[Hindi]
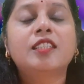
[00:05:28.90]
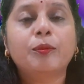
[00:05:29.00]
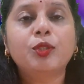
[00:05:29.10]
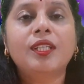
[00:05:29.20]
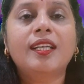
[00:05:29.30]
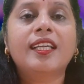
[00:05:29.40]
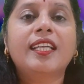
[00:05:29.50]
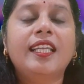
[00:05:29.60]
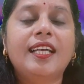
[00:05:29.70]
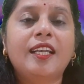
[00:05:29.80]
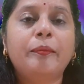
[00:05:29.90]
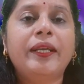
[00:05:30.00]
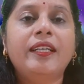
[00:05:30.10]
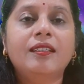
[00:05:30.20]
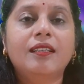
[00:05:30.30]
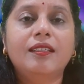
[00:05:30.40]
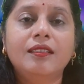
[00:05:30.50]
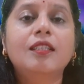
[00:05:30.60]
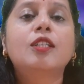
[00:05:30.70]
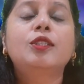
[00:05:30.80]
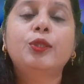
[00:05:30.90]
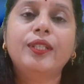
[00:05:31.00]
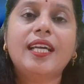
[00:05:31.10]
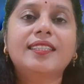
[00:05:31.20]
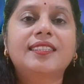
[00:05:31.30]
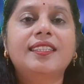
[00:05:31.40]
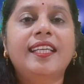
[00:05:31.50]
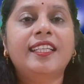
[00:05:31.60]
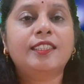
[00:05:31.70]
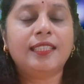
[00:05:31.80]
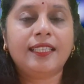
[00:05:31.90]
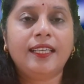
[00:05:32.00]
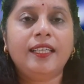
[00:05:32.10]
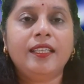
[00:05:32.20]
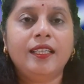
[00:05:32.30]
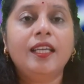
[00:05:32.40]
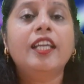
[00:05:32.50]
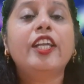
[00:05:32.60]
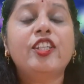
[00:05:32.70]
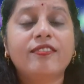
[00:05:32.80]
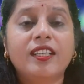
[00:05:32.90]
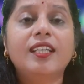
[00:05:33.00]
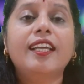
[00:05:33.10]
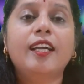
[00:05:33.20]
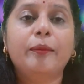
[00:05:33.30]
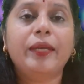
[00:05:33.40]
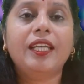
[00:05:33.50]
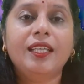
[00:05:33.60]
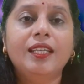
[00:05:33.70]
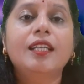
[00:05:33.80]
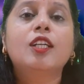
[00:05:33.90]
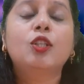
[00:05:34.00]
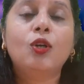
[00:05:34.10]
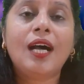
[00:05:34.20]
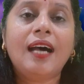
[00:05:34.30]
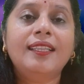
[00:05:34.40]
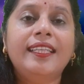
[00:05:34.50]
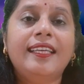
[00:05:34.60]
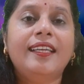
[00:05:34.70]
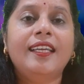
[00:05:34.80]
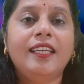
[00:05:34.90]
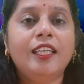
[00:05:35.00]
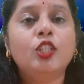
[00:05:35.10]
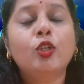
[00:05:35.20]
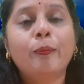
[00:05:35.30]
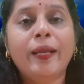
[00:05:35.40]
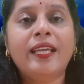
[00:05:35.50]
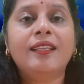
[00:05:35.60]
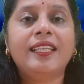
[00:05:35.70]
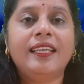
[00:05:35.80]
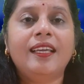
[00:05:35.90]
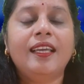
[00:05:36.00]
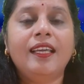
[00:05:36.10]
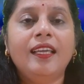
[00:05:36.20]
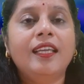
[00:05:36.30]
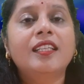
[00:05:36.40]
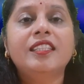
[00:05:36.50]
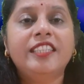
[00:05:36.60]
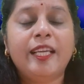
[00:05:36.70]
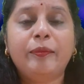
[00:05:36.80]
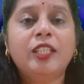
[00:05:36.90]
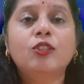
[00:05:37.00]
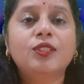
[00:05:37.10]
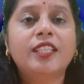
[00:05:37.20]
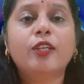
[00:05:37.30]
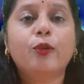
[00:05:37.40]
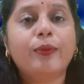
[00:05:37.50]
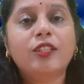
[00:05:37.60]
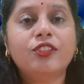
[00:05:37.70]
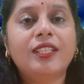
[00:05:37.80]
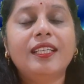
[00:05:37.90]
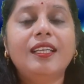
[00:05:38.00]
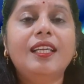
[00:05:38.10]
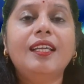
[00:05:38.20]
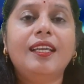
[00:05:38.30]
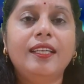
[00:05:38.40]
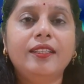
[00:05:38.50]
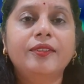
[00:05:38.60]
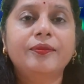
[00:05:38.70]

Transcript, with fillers: समुंदर के किनारे बैठकर सूर्यास्त देख सके ईश्वर ने हमें दो हाथ दिए हैं दो पैर दिए हैं ये भी तो उसकी कृपा दृष्टि ही है